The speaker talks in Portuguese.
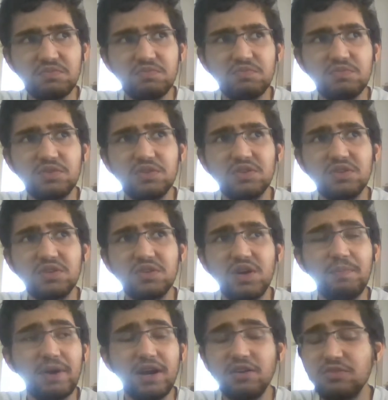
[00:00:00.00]
uh, eh,
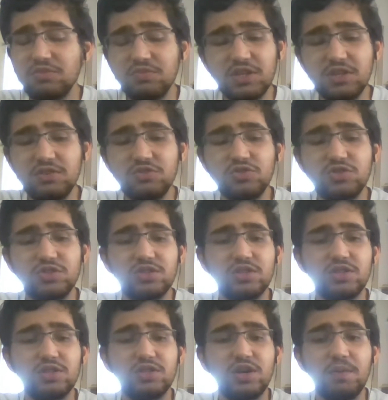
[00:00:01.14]
apagarem-te vídeos,
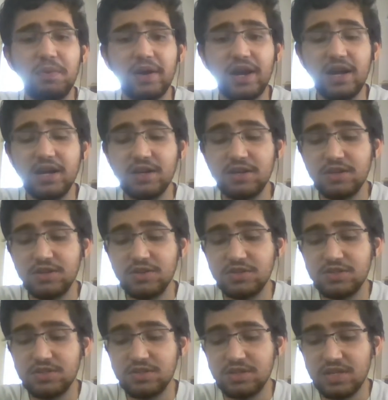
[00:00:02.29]
uh, apagar, uh,